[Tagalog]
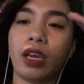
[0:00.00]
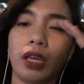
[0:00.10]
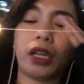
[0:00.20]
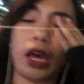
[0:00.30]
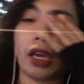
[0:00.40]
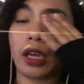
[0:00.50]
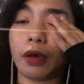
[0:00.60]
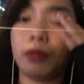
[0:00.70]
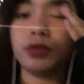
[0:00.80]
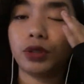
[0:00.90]
And
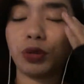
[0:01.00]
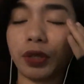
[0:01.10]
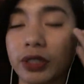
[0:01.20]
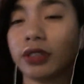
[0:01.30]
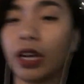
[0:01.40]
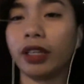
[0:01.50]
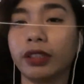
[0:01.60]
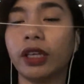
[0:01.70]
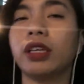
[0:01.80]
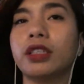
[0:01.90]
I am so
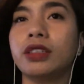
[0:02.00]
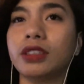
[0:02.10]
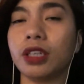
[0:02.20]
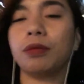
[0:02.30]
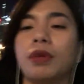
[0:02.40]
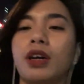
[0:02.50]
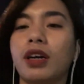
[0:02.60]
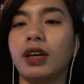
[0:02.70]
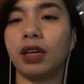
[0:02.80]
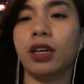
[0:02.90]
excited sa
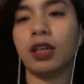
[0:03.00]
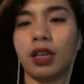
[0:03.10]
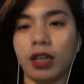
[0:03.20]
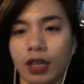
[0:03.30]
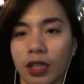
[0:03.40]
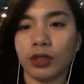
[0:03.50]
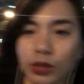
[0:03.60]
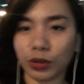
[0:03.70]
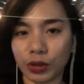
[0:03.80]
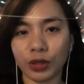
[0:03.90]
mga
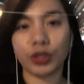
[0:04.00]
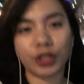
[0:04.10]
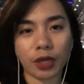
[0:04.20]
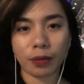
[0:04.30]
susunod na